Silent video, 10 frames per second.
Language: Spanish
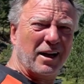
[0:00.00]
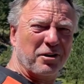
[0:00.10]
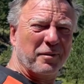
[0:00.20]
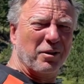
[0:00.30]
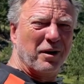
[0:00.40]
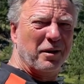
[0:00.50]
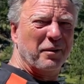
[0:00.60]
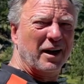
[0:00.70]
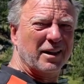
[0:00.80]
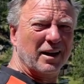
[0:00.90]
año
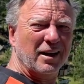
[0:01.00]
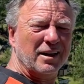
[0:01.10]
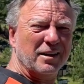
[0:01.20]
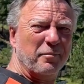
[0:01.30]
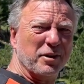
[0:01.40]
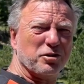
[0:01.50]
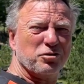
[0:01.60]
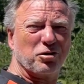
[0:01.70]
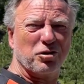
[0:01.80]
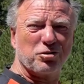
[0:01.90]
1920 y
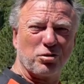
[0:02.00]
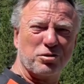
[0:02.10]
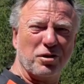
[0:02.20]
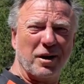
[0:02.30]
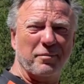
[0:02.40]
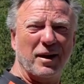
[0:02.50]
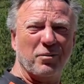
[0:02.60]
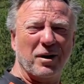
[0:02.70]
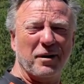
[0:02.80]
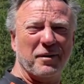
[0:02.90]
empezó su construcción en
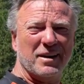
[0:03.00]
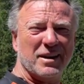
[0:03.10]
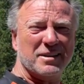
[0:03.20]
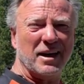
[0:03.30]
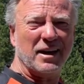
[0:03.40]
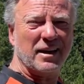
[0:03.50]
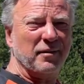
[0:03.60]
1927.